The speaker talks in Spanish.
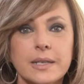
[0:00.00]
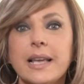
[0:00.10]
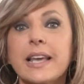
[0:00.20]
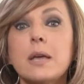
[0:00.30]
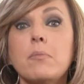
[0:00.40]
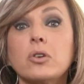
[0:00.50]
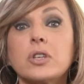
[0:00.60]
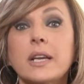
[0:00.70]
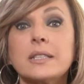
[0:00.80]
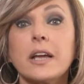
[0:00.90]
Seguimos
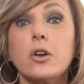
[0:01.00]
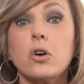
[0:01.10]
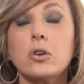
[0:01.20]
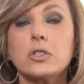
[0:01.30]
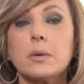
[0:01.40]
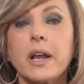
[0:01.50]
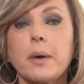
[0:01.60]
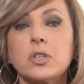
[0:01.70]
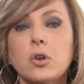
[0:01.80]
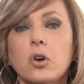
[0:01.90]
en esta noche
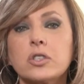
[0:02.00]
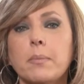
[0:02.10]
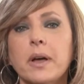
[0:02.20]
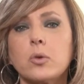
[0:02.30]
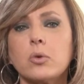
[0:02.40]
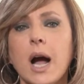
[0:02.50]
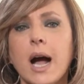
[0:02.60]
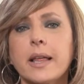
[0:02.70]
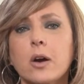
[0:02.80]
maravillosa, madrugada,